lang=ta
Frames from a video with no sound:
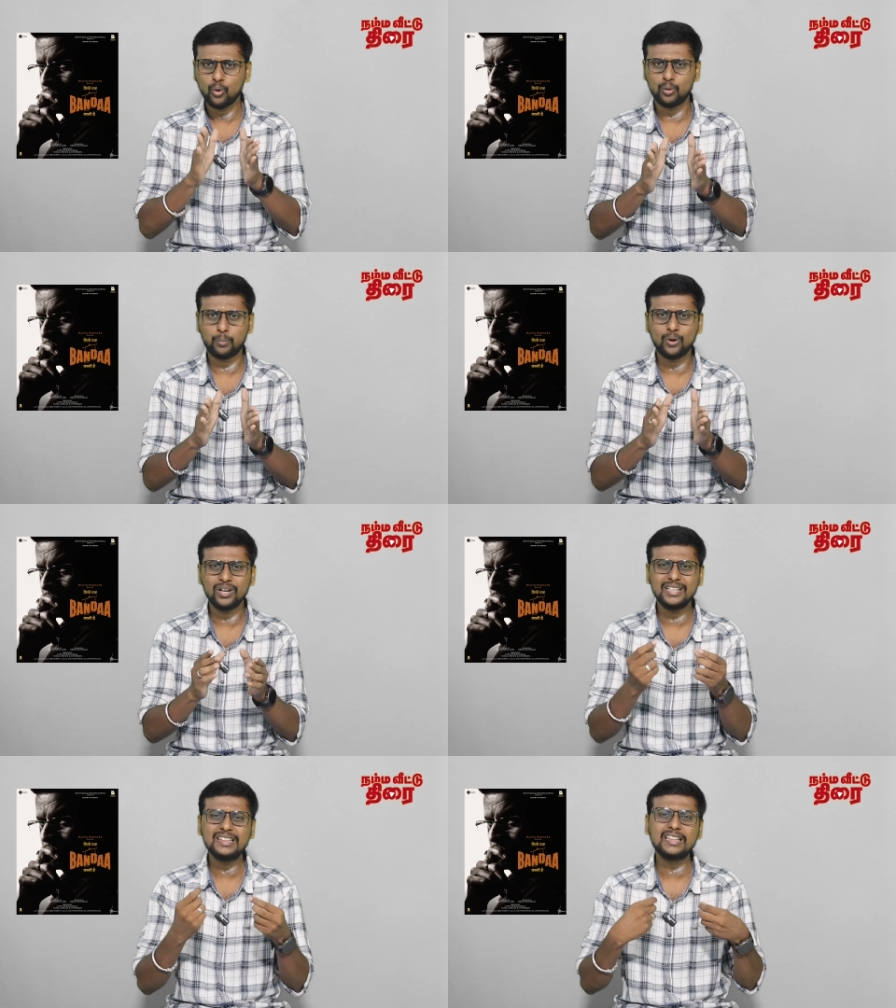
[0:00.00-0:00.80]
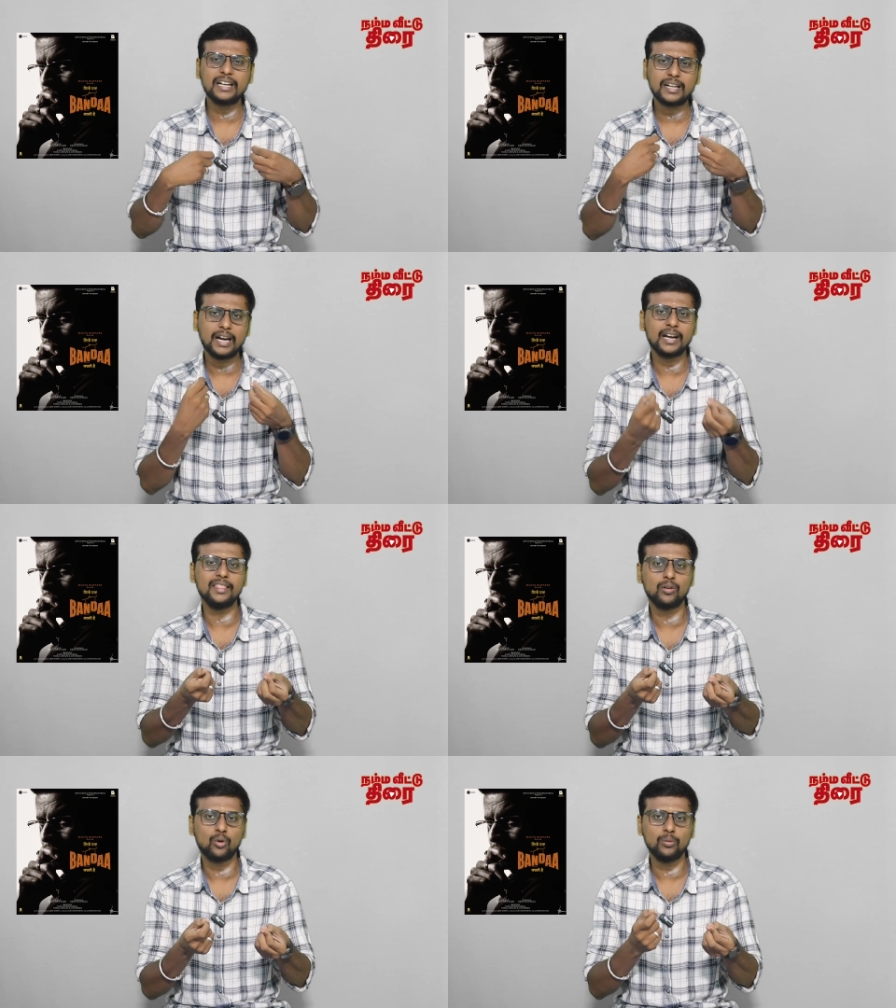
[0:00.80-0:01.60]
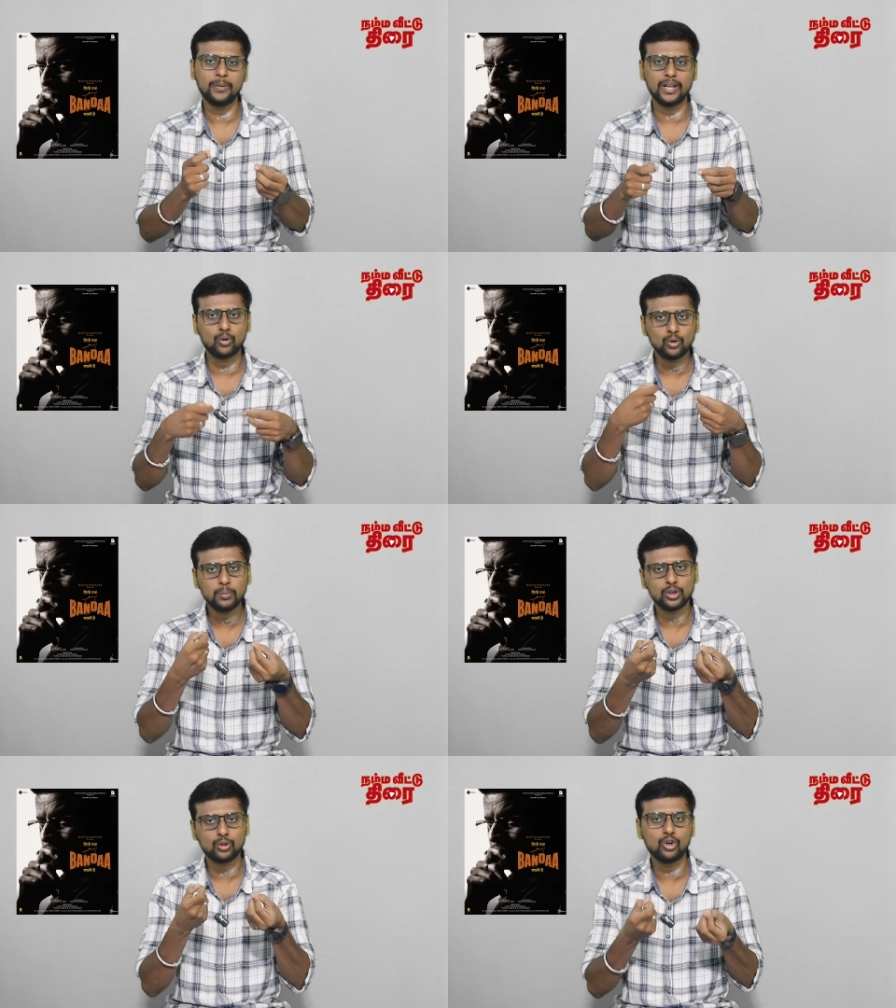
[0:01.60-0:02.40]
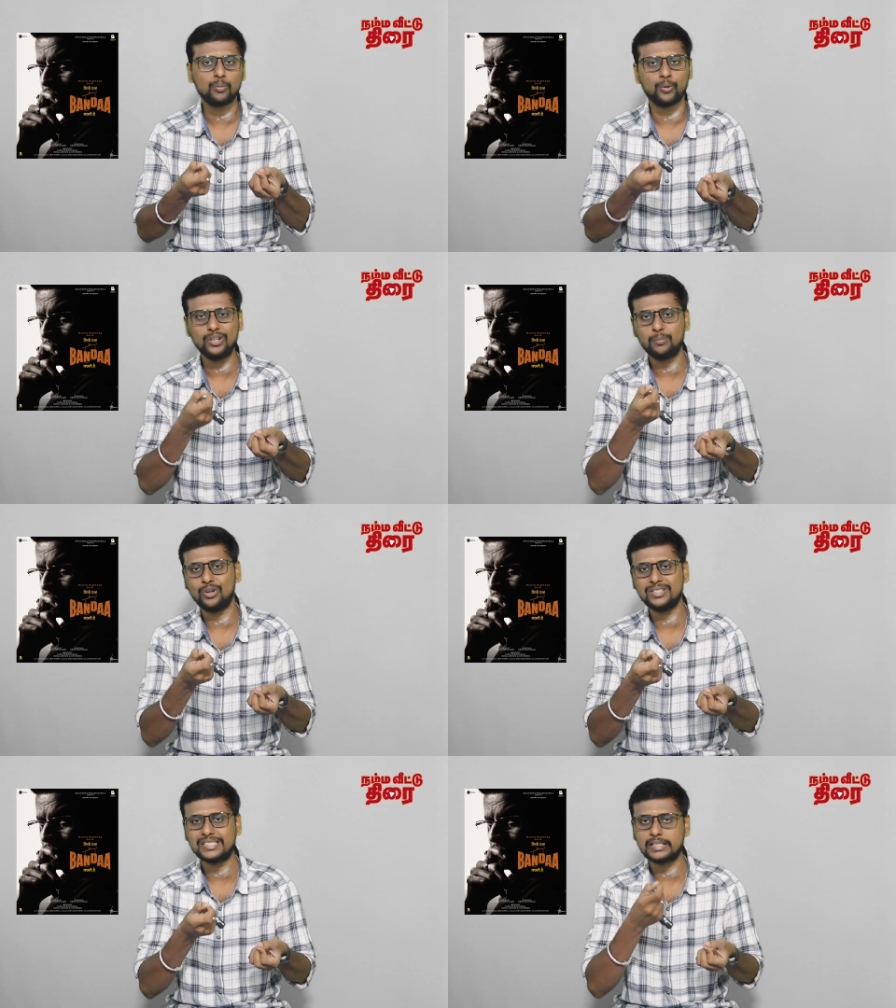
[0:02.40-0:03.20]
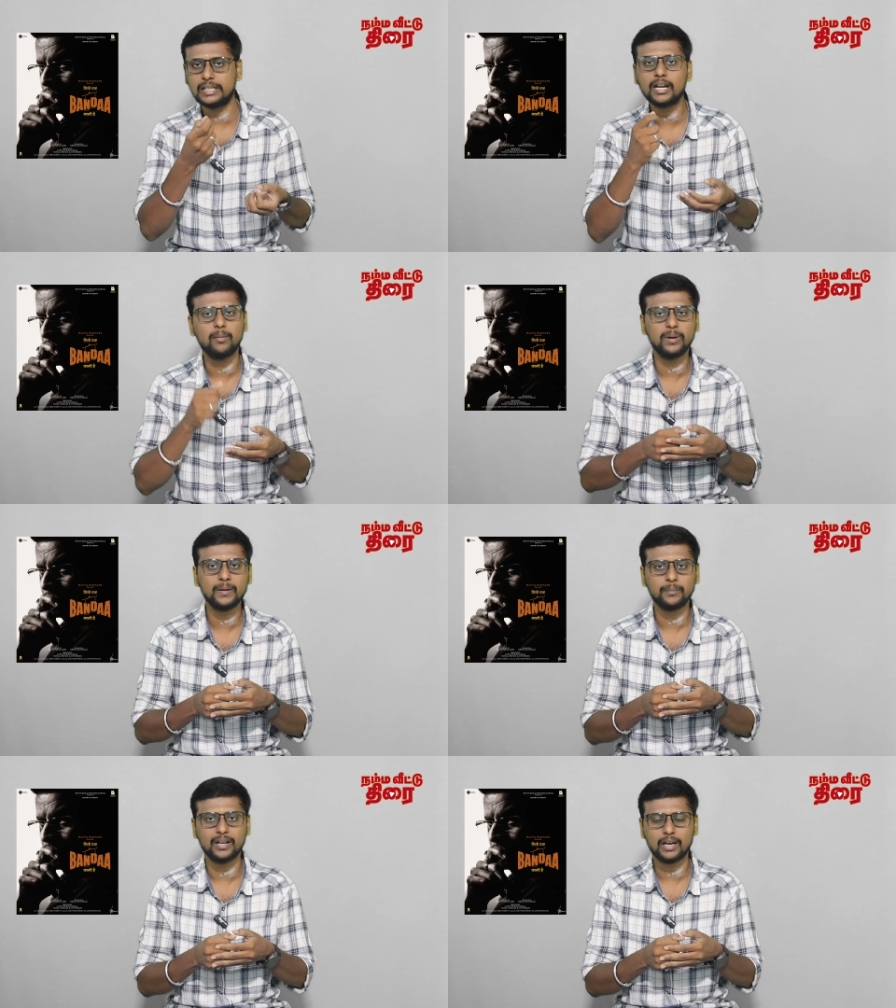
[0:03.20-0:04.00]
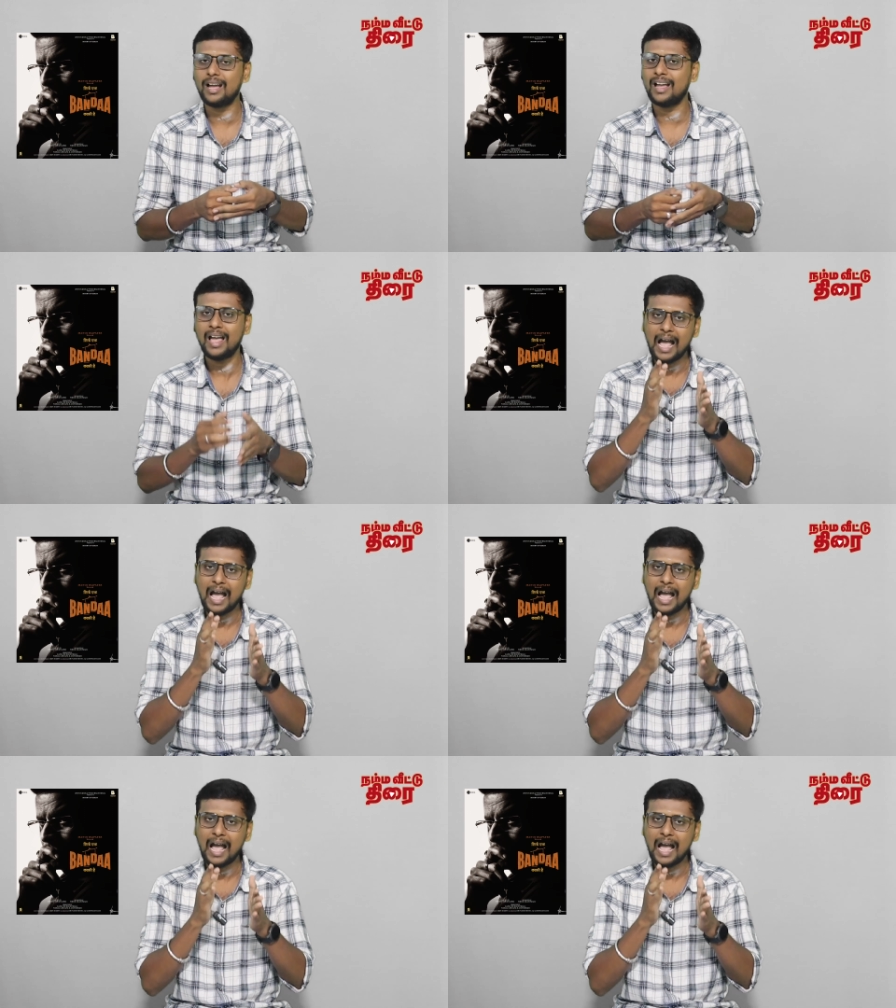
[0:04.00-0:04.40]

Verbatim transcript: ஒரு பொண்ணு தனக்கு நடந்த கொடுமையை குடும்பத்தோட போய் போலீஸ் ஸ்டேஷன்ல கம்ப்ளைண்ட் பண்றா